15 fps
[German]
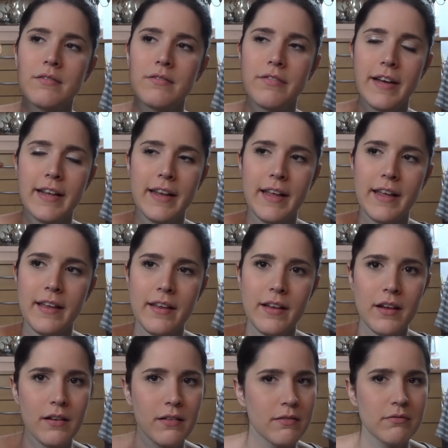wenn
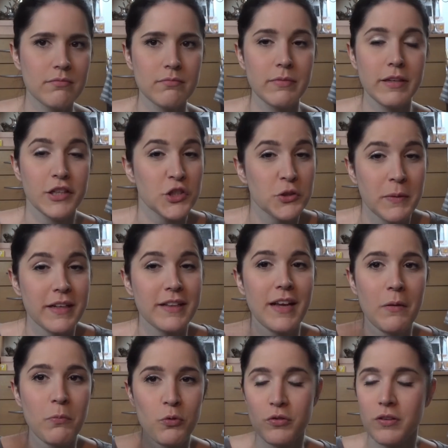ich mich geschminkt
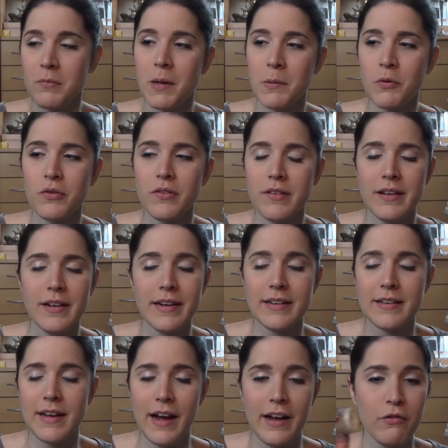habe, unter meinem Concealer
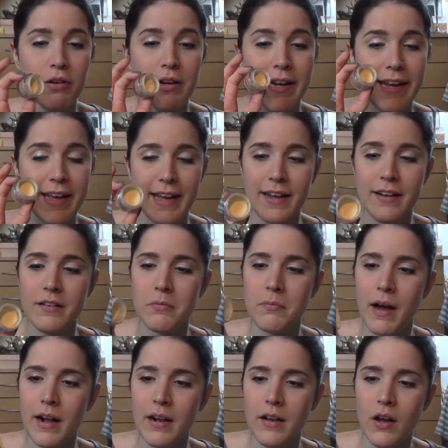getragen. Wirklich jedes
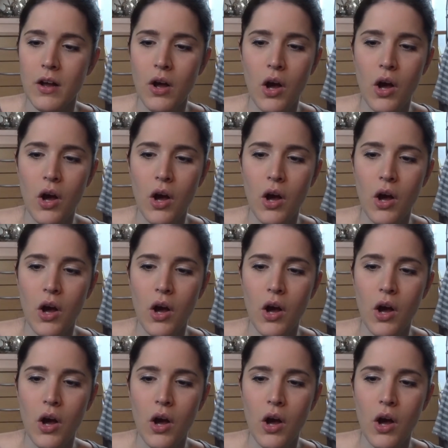Mal.